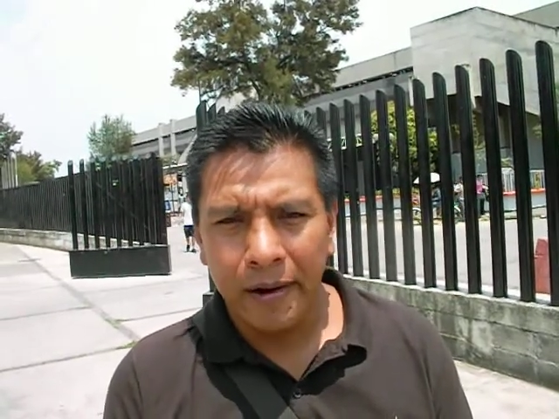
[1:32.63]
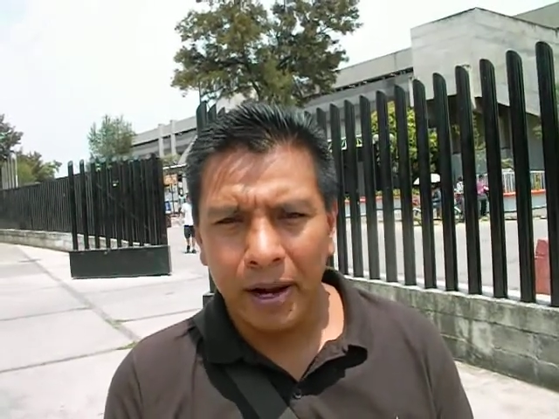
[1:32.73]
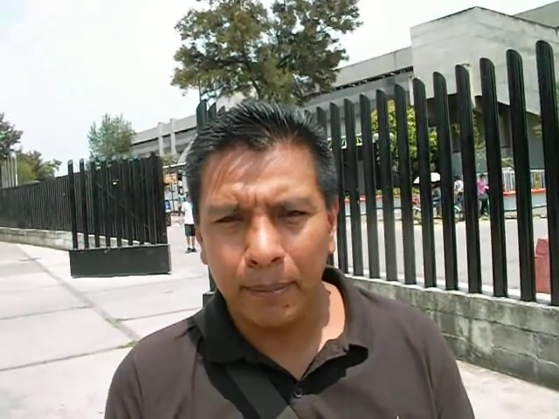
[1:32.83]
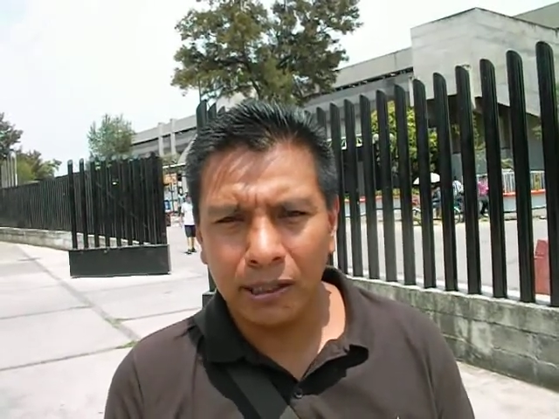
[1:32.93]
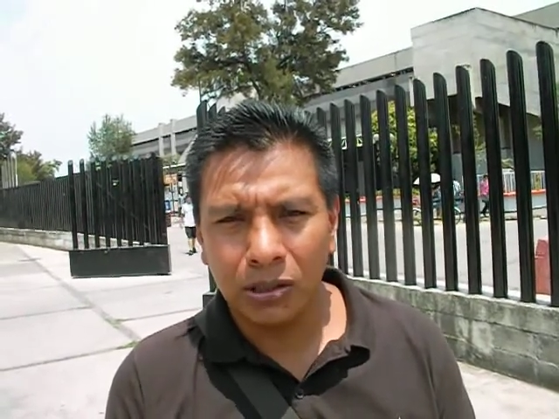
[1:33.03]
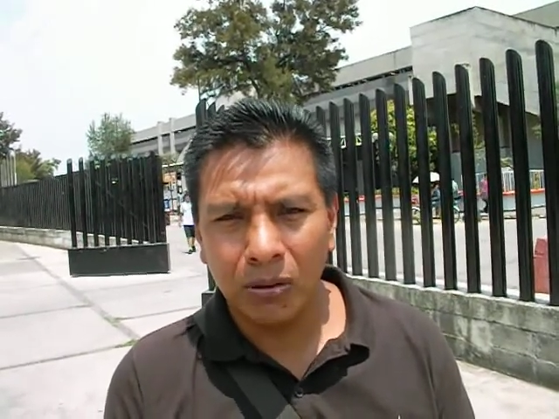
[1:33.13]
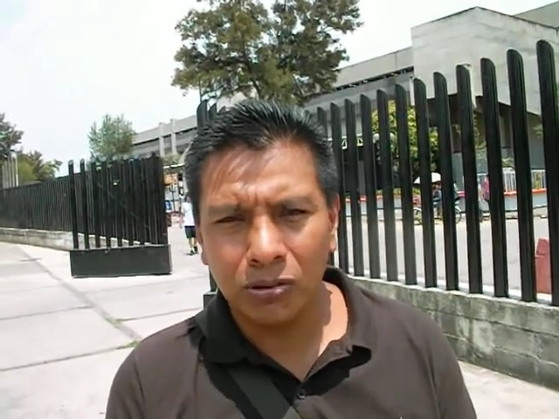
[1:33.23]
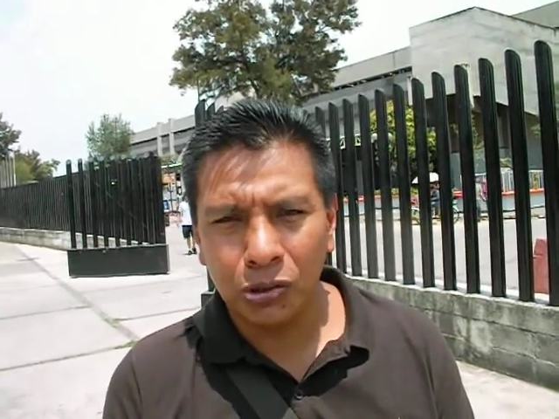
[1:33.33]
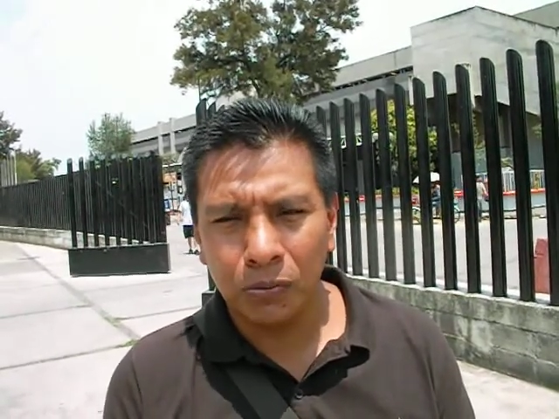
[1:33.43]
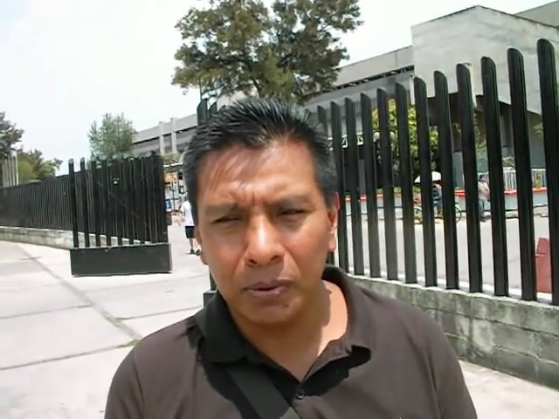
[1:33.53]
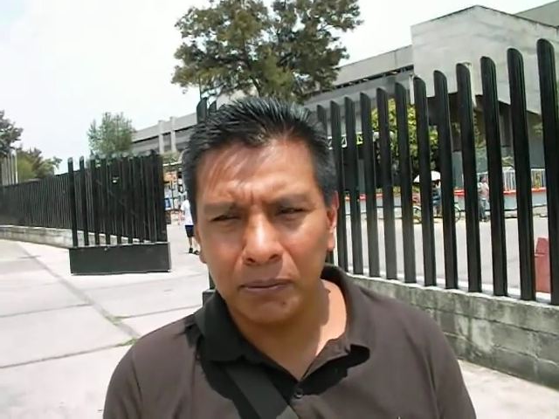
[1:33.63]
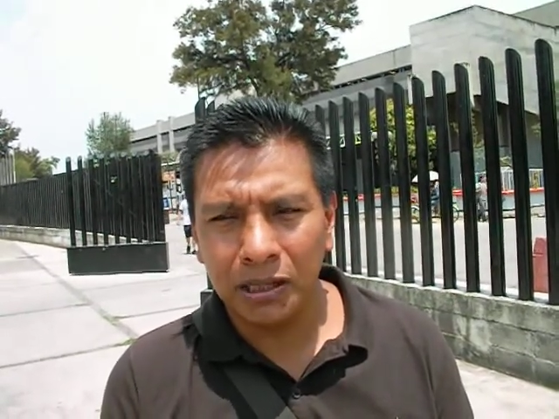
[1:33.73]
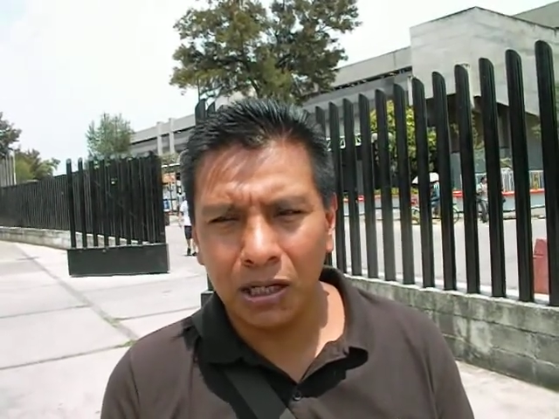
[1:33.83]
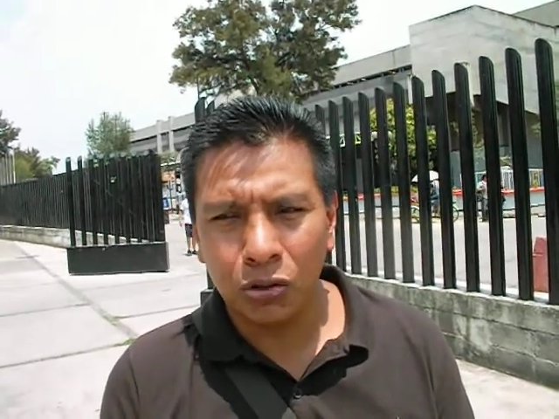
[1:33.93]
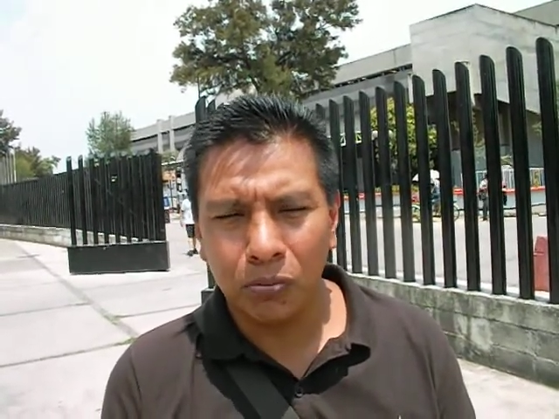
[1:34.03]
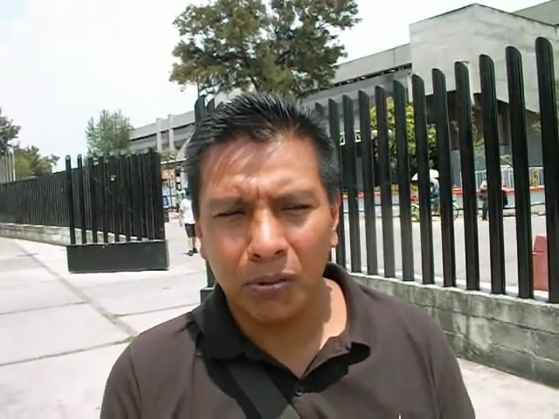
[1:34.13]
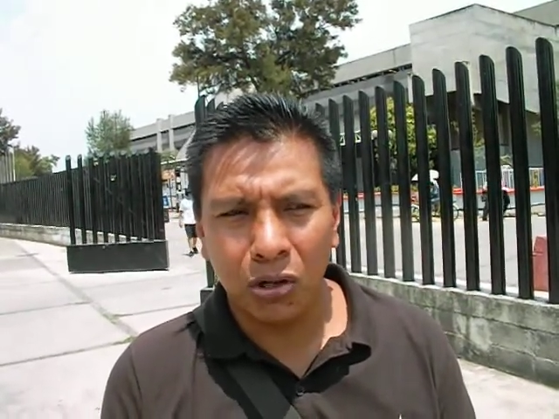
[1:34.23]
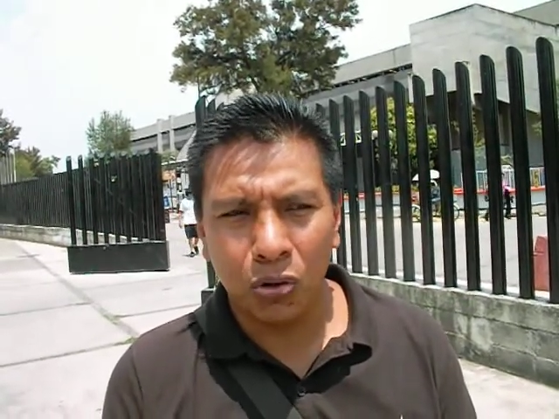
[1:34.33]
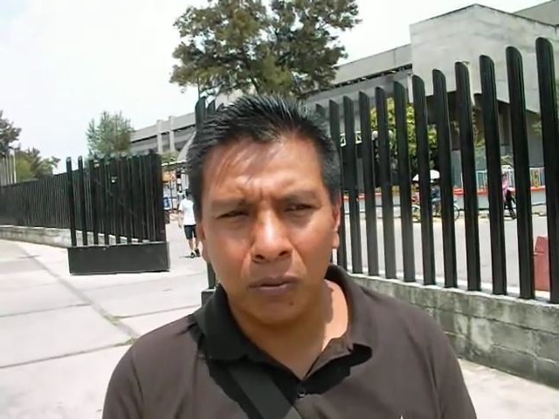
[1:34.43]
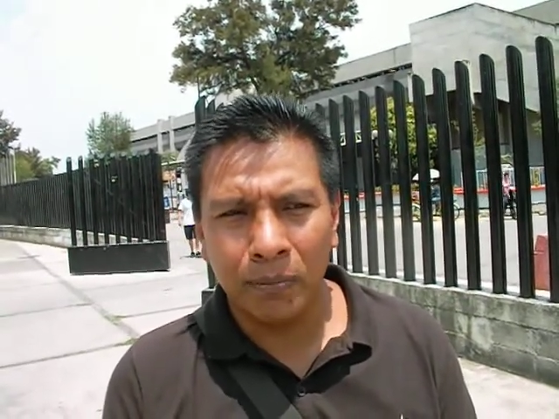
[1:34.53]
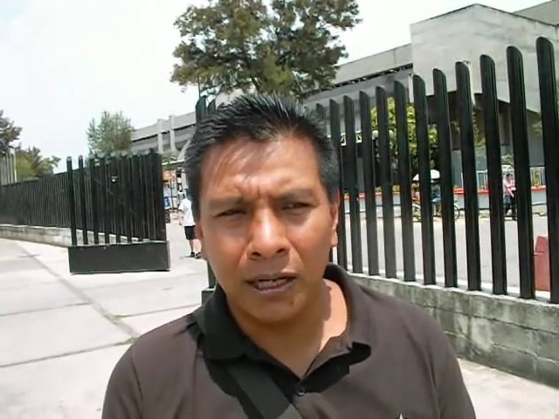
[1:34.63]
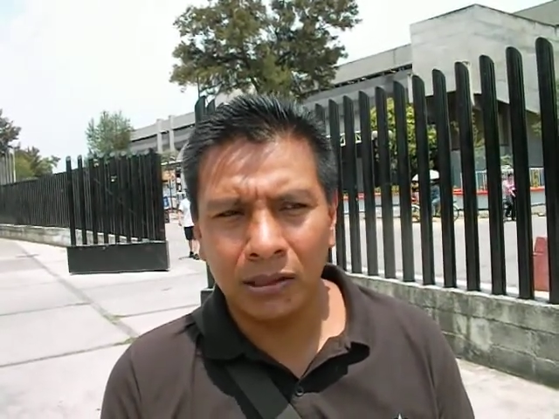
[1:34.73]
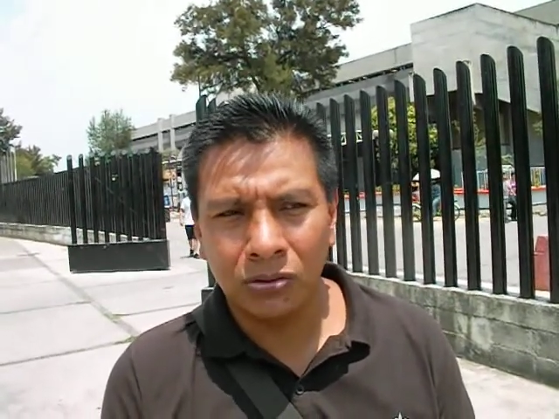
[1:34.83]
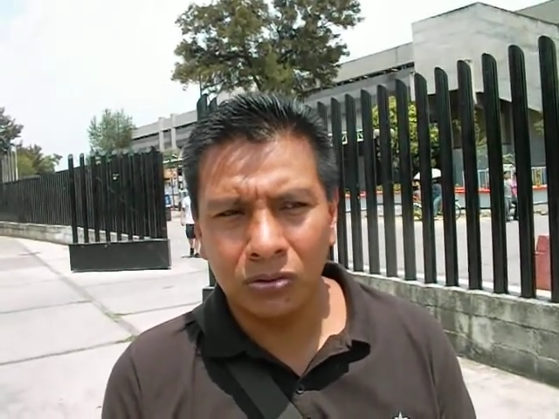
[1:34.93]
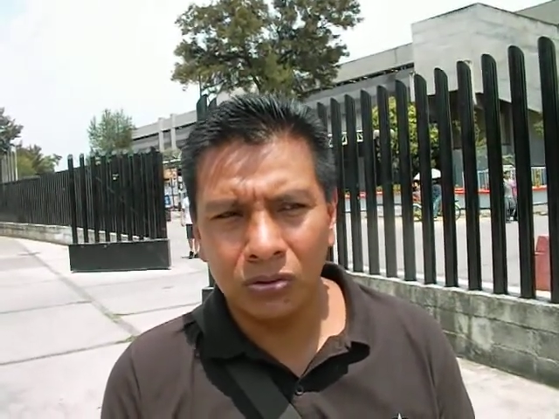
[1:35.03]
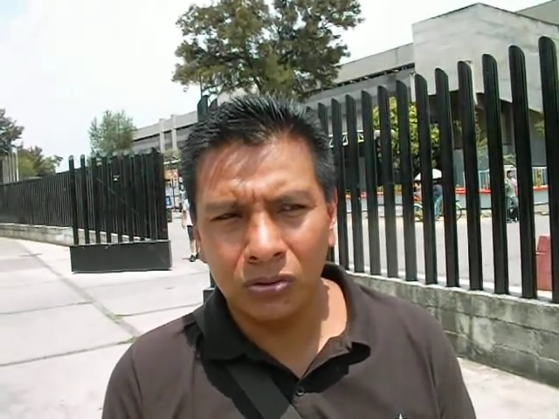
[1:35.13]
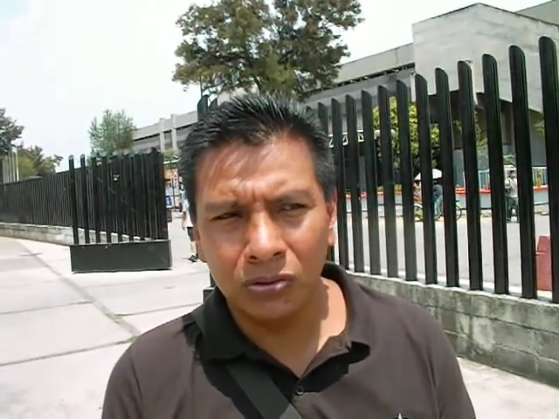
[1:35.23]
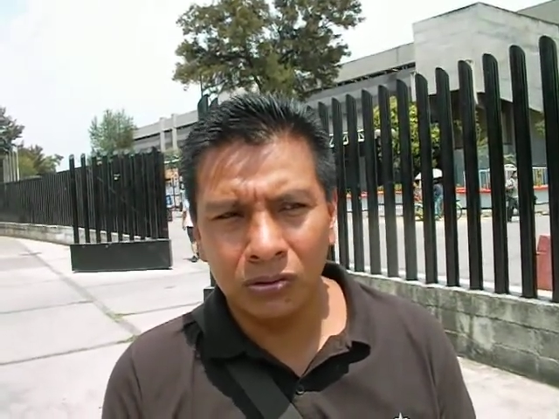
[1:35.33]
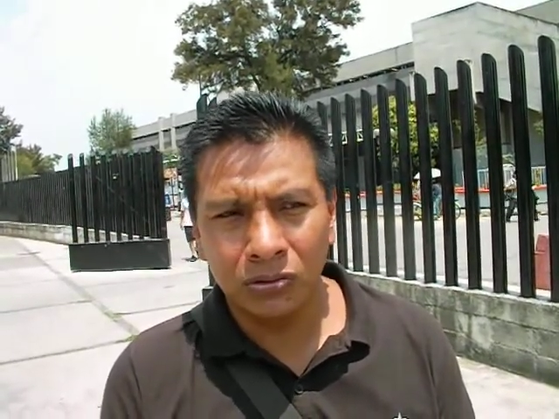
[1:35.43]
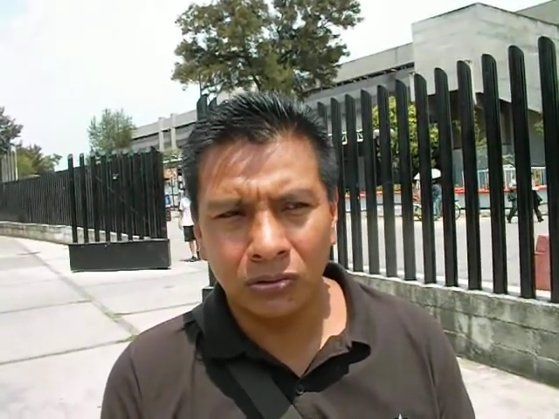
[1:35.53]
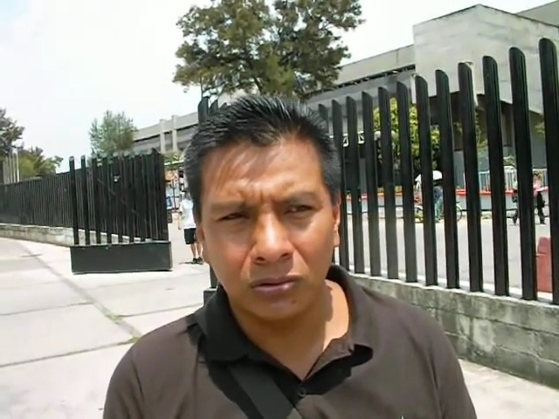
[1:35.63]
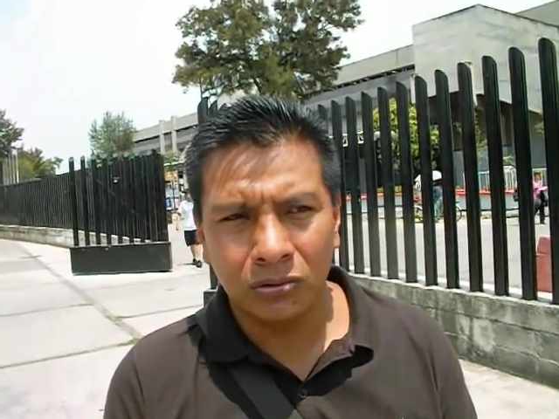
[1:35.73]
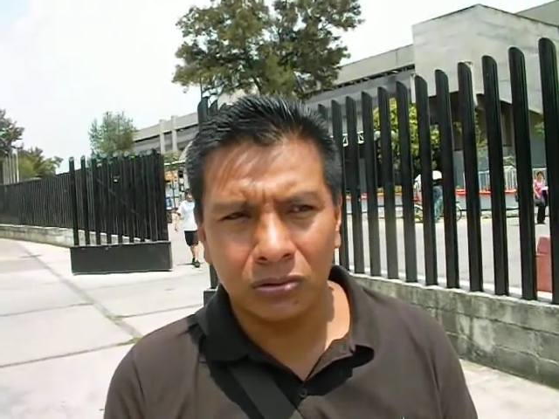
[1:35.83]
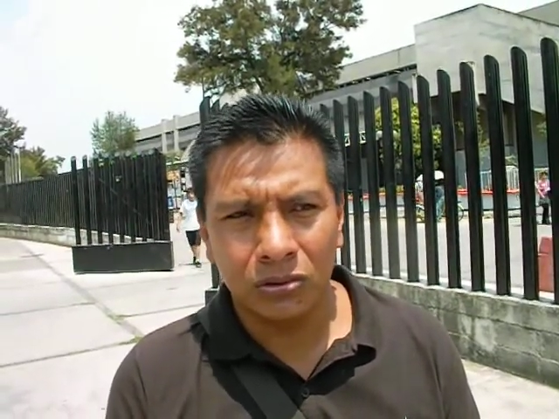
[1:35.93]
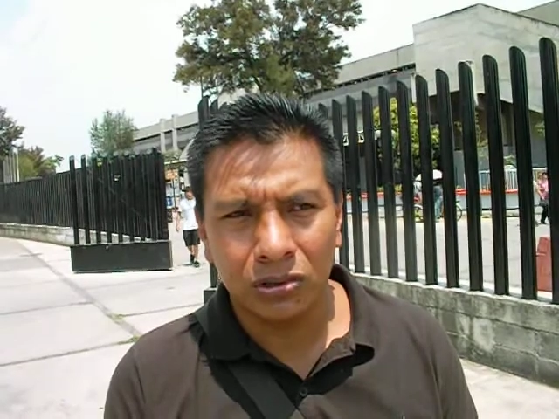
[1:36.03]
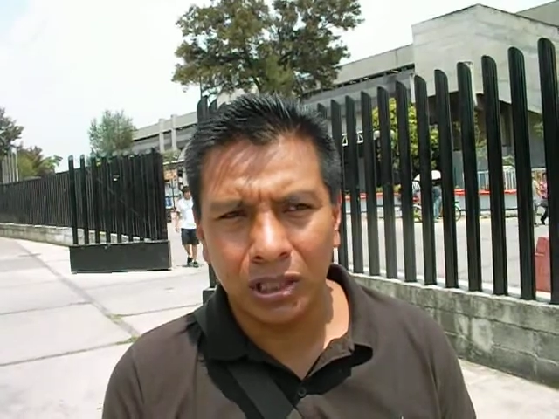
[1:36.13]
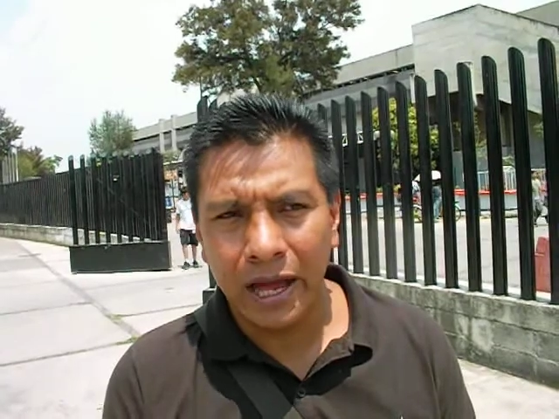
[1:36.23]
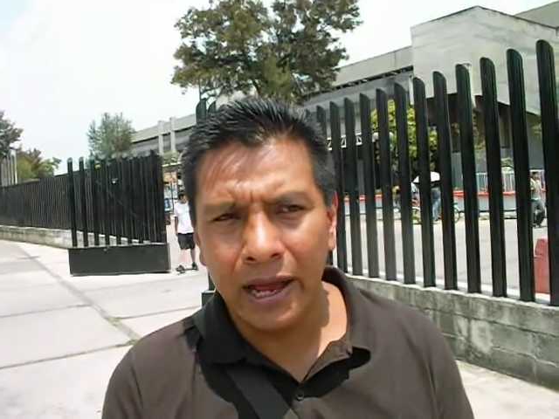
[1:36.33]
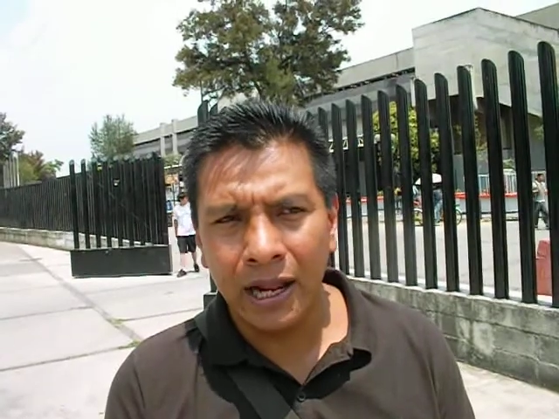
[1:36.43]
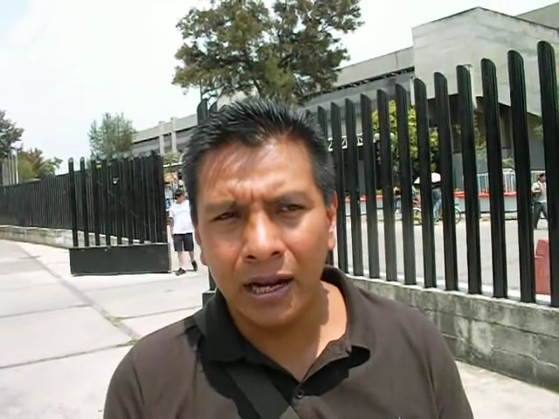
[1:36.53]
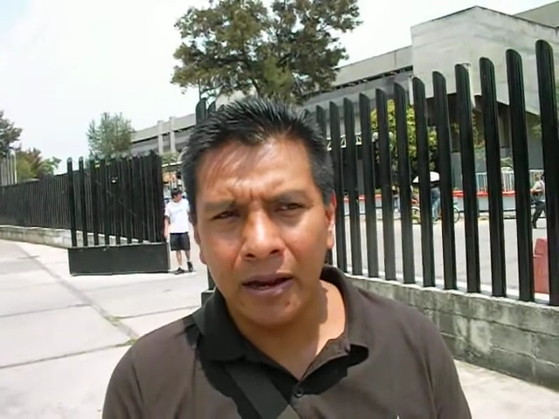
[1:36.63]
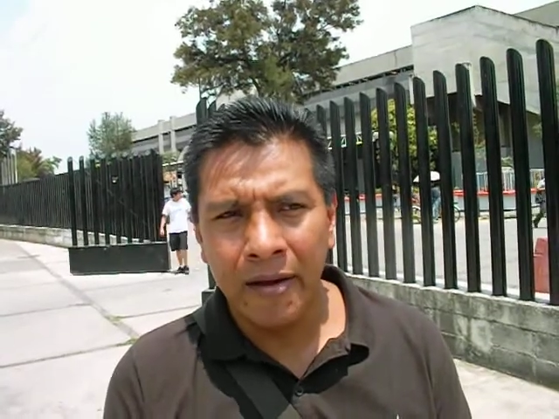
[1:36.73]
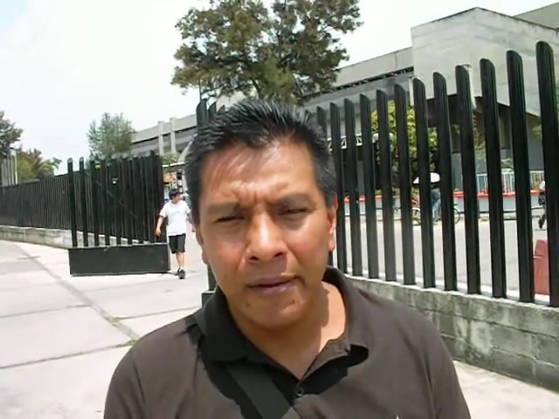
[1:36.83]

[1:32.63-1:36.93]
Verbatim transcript: Aparte lo vamos a complementar con manoplas, con costal,